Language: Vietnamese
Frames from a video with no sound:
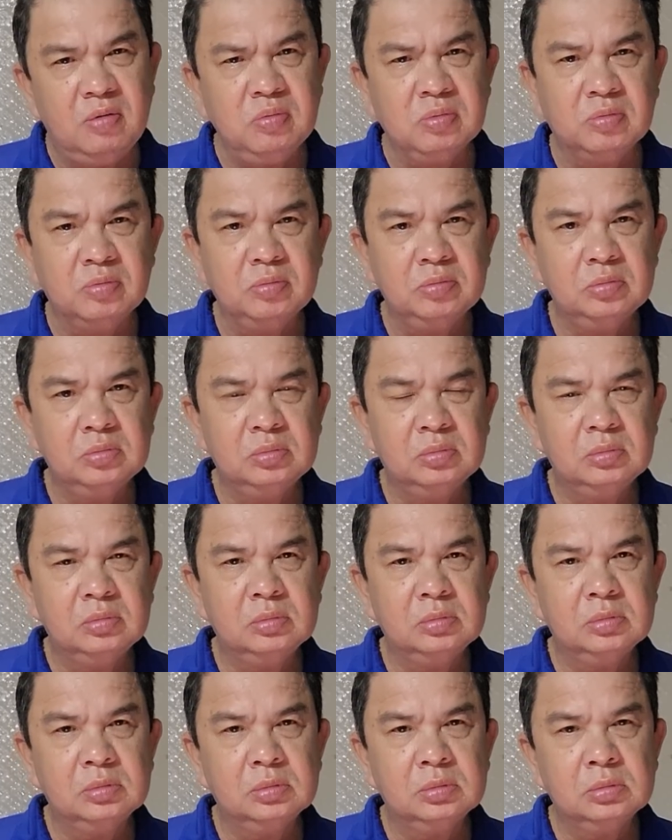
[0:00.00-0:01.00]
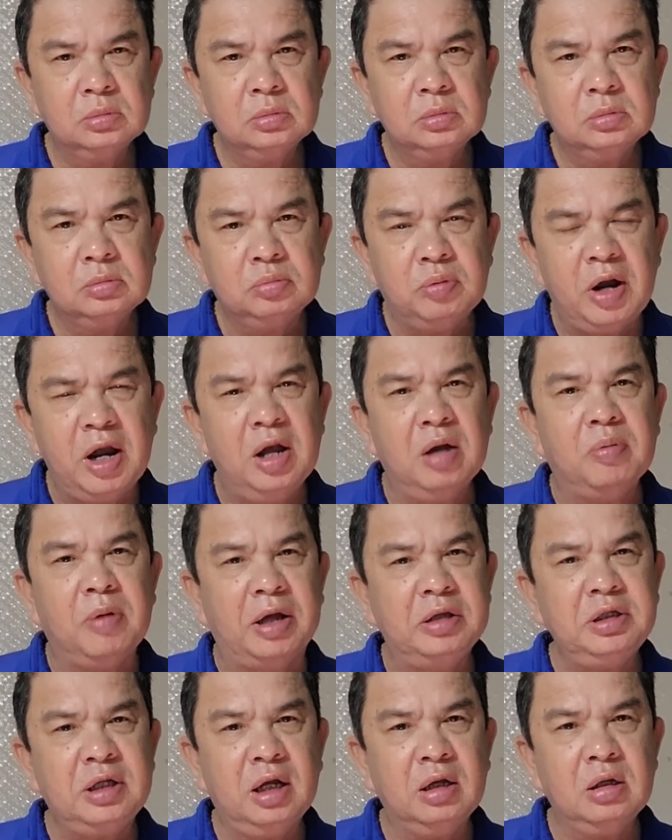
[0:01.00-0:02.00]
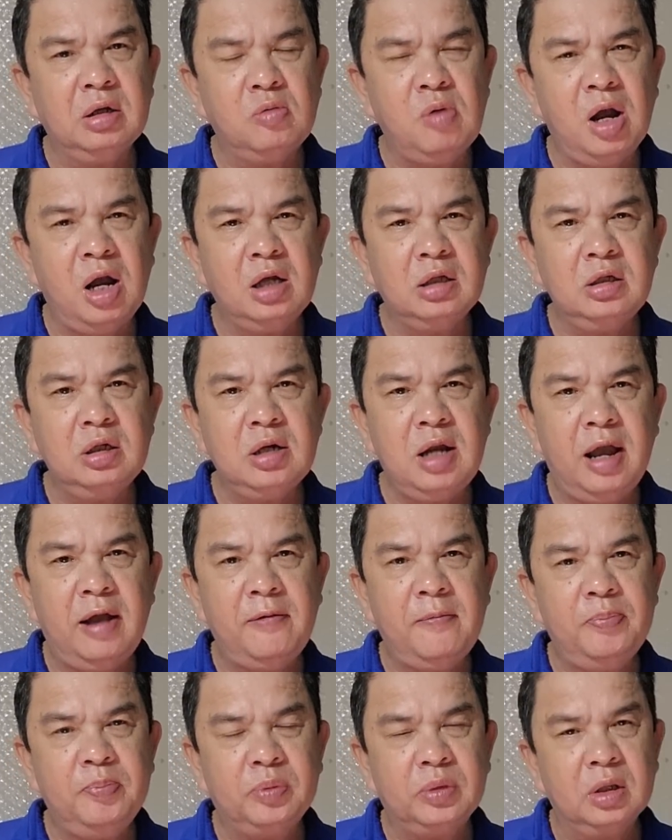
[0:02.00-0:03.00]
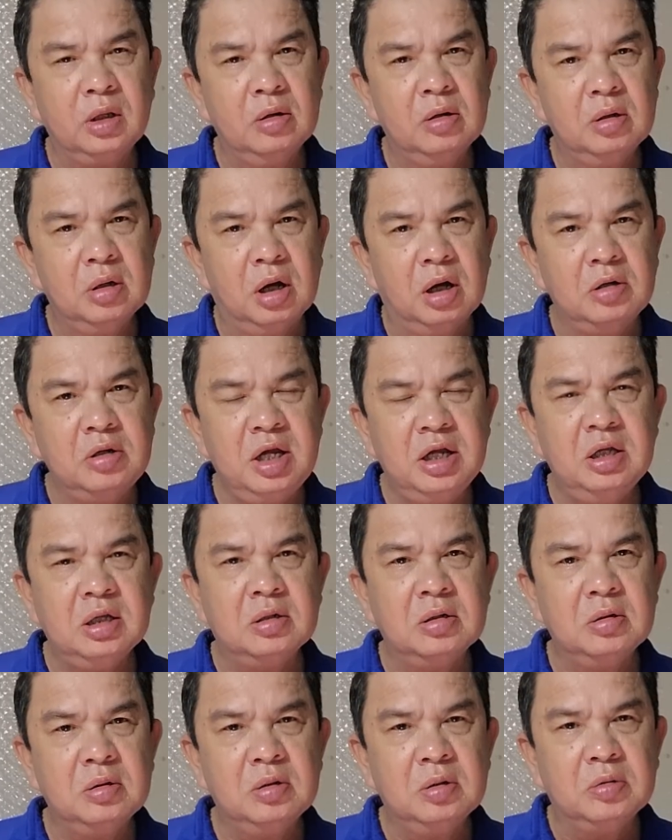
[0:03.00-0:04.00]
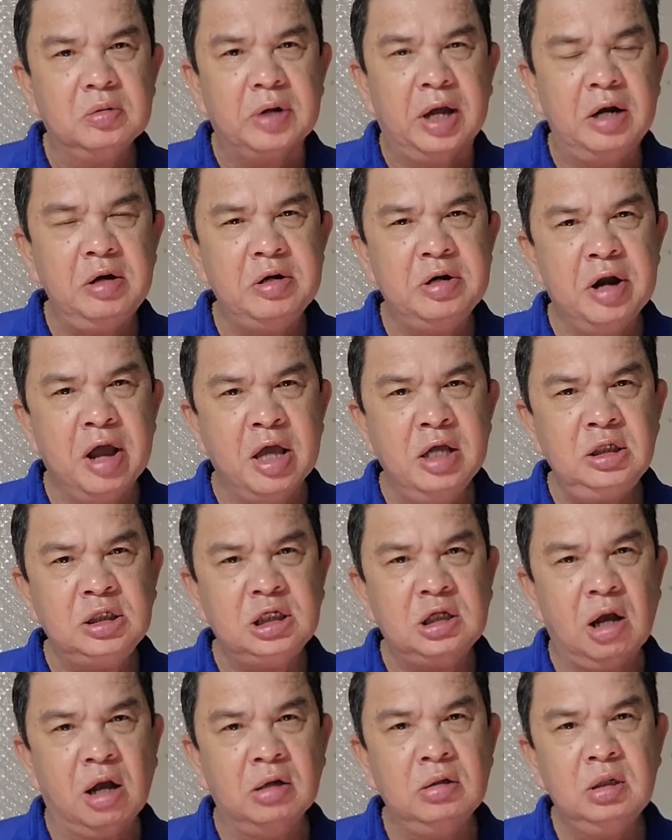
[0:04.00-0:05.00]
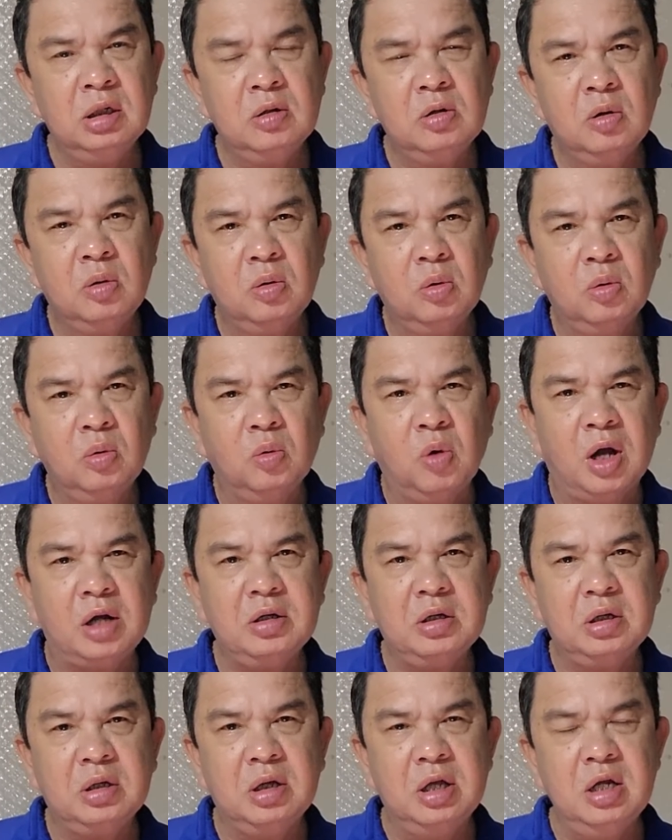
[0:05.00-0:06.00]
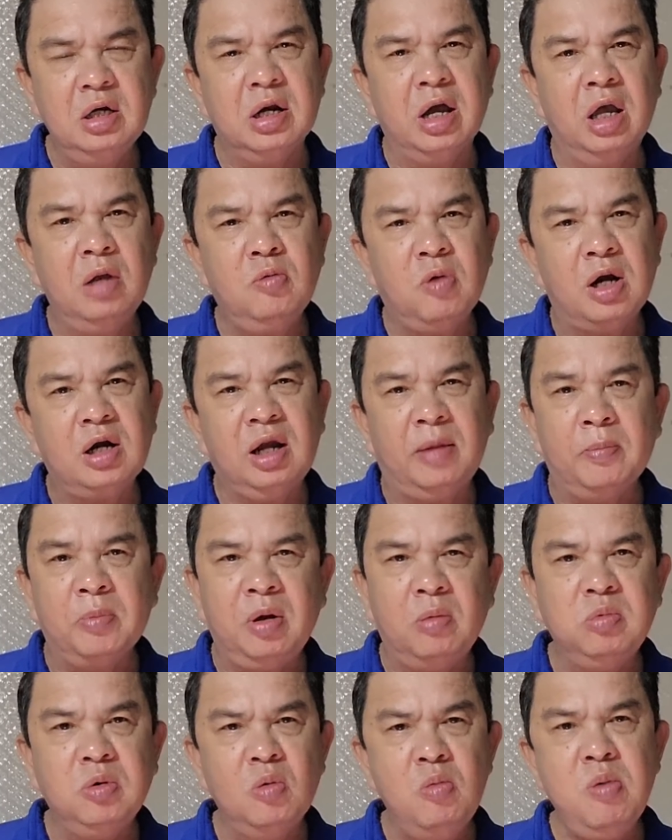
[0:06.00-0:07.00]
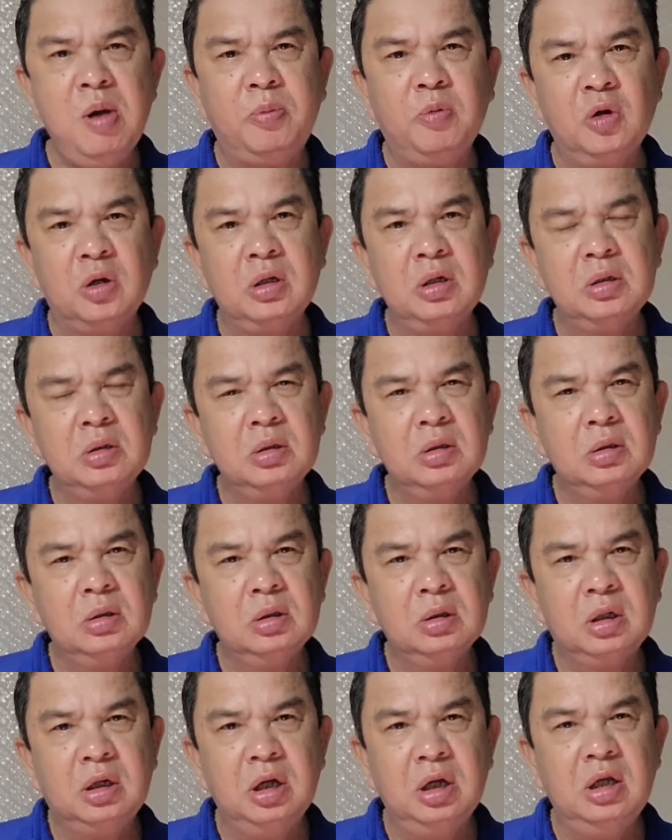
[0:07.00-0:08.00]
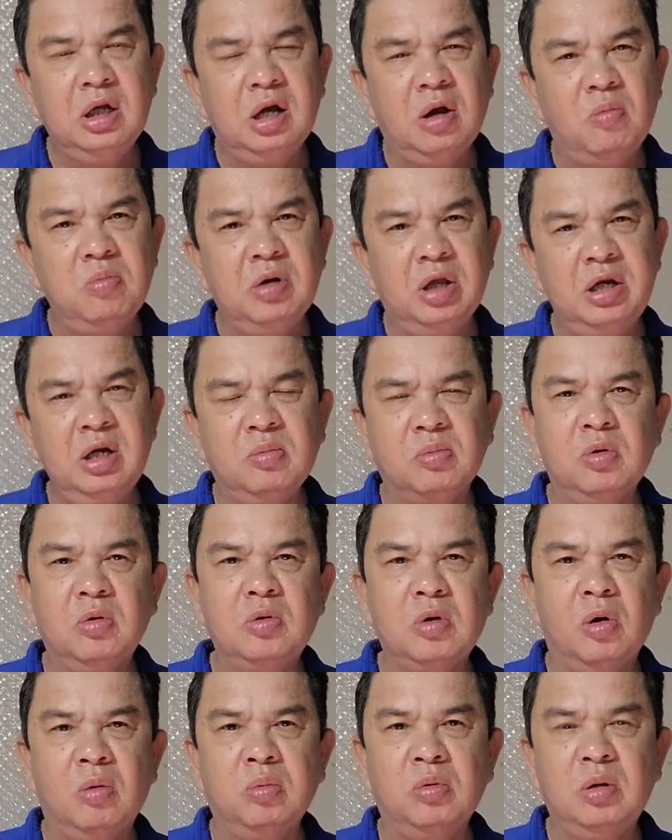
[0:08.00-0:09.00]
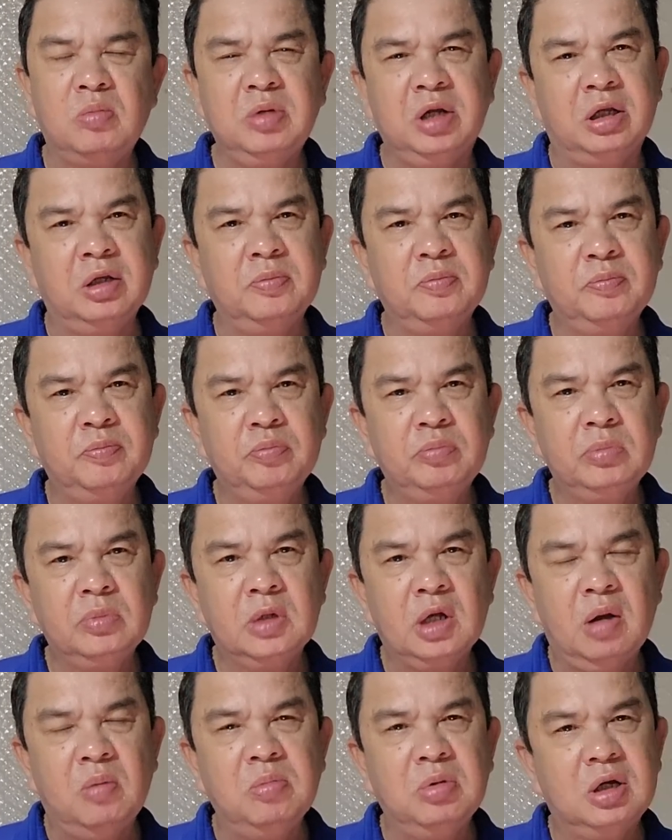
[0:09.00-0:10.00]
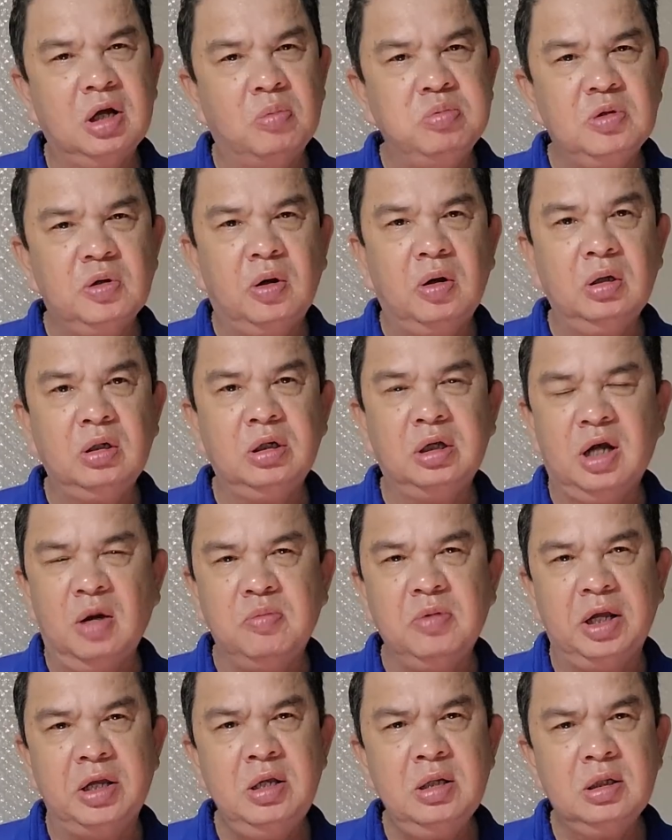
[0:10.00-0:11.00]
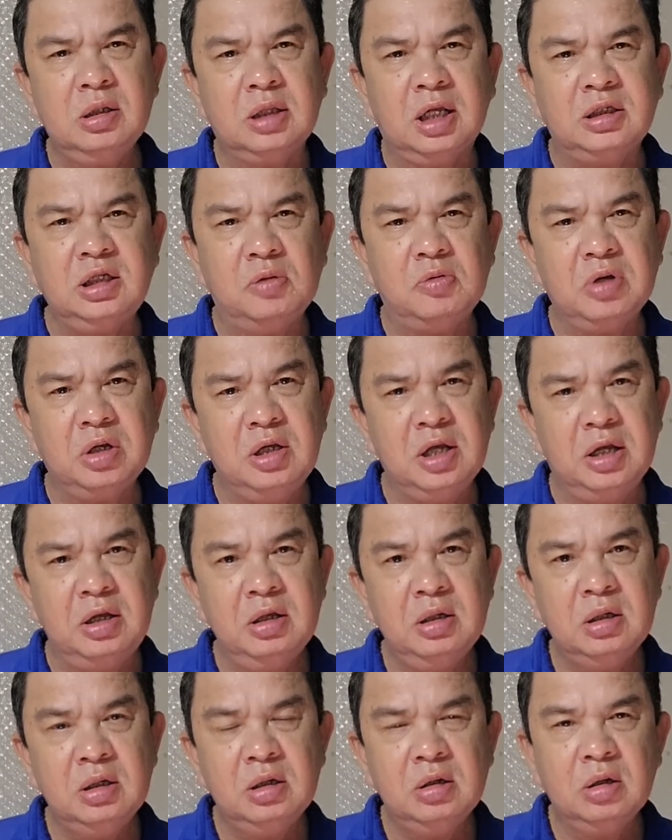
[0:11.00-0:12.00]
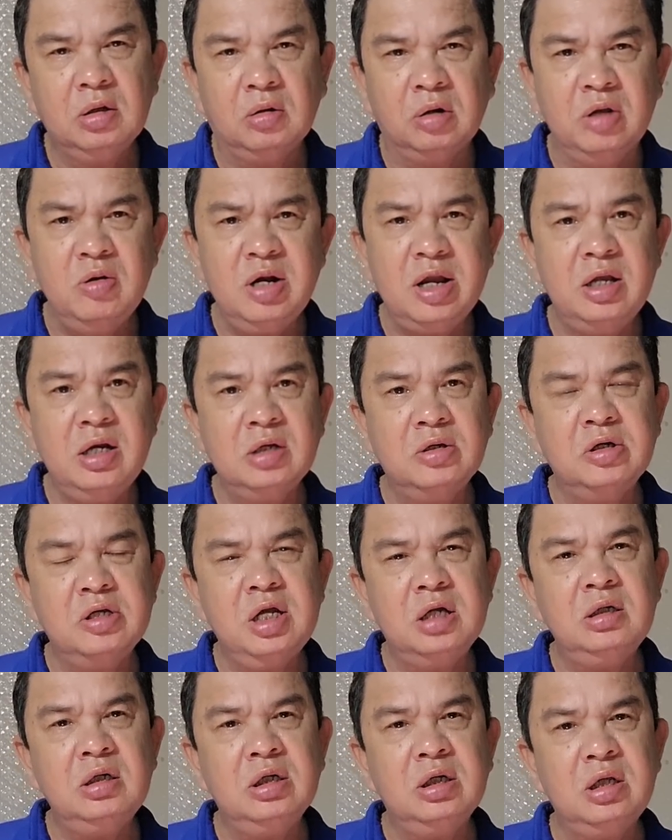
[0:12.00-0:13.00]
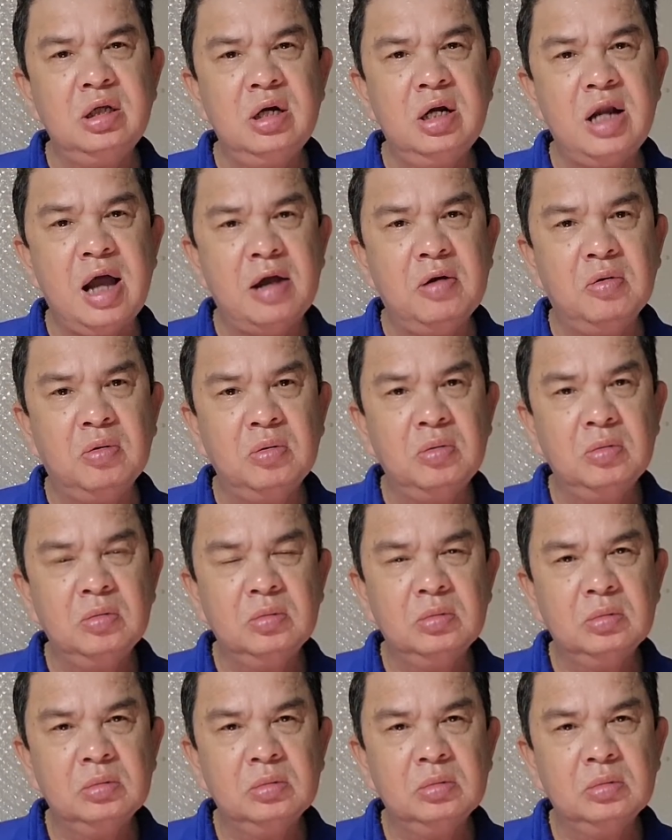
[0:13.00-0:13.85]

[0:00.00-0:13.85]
gì ông và phải chăng cơ quan chức năng ở đây đã nể sợ hoặc kiên nể hoặc làm không đúng pháp luật khi không lấy nồng độ cồn của ông này ông không cho thì không lấy tại sao kỳ vậy nếu đây là người dân thì như thế nào